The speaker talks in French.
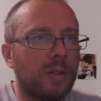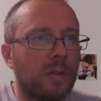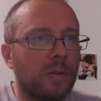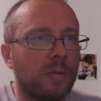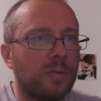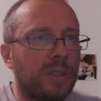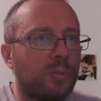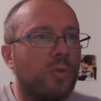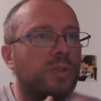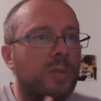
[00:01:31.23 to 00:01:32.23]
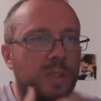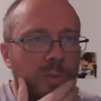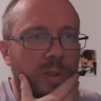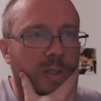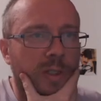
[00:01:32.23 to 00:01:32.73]
euh, type
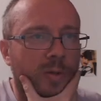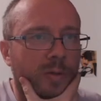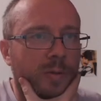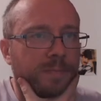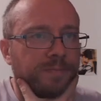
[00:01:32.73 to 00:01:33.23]
ChatGPT et autres.